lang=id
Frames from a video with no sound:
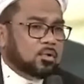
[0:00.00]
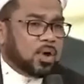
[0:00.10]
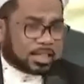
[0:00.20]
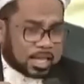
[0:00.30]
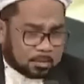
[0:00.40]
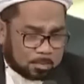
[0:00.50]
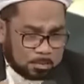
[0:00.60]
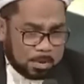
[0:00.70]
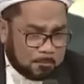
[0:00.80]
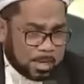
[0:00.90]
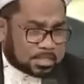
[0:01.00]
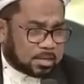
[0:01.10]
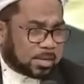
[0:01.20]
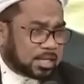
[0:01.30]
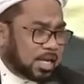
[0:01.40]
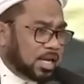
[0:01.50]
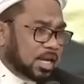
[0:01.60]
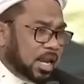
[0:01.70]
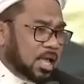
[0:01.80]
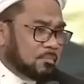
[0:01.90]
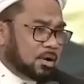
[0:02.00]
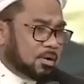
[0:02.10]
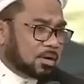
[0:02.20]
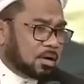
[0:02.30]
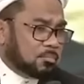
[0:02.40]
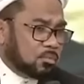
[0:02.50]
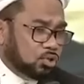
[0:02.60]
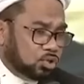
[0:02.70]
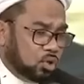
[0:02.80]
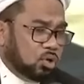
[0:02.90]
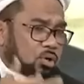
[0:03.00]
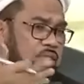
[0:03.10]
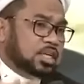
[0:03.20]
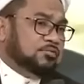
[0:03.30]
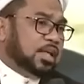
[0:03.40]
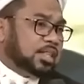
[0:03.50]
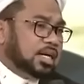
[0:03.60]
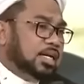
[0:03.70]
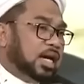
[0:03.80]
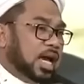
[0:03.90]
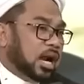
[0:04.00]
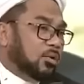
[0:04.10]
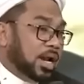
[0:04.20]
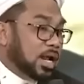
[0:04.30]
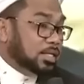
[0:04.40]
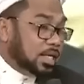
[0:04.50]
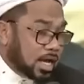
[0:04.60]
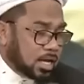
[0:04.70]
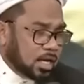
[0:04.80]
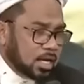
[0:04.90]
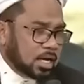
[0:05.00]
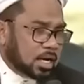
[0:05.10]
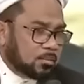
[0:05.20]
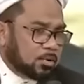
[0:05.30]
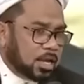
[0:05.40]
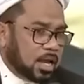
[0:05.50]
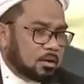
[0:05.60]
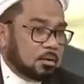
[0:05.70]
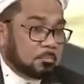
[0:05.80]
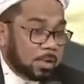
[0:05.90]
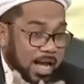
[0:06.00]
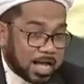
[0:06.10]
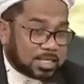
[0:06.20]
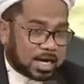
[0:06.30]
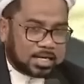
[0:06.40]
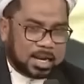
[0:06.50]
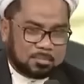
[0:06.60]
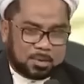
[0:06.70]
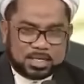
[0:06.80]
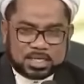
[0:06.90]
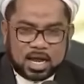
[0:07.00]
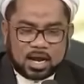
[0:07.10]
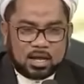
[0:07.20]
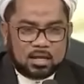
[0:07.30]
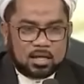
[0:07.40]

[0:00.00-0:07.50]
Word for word: Watak pemimpin seperti inilah muncul sifat kenegarawanannya, kemudian mengajak dan berbicara.